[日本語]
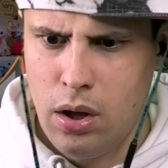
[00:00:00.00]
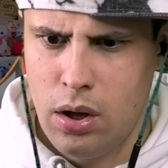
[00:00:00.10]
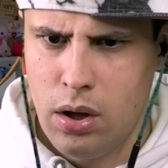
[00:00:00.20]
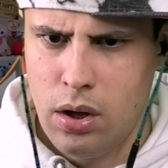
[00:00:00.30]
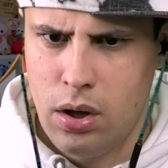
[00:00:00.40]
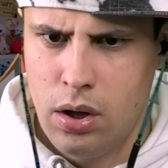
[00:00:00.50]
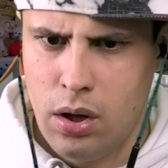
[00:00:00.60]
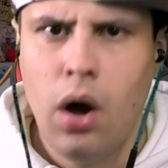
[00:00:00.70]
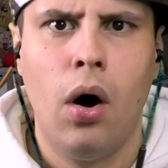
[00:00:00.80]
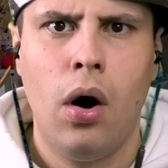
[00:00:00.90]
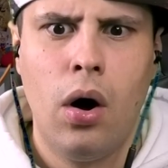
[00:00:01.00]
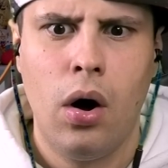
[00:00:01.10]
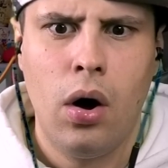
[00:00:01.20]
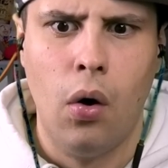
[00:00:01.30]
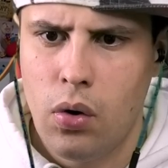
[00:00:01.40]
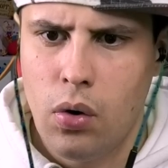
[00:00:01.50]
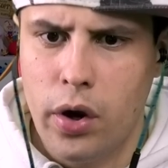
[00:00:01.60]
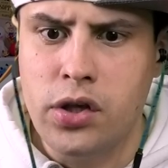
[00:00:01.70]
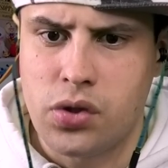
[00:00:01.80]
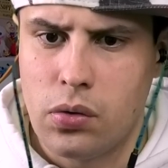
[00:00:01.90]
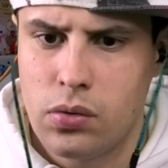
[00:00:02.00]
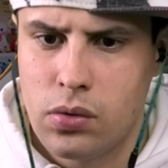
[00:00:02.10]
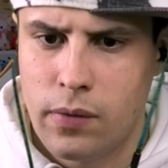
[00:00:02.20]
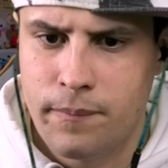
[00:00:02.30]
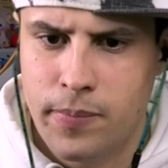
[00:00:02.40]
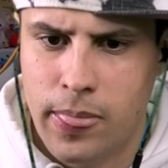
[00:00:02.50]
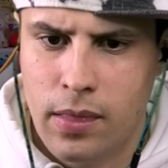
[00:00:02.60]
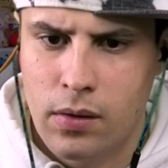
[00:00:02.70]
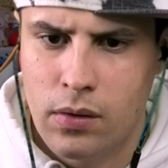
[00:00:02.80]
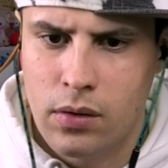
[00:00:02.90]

れが先輩のいじゃん実力だぜ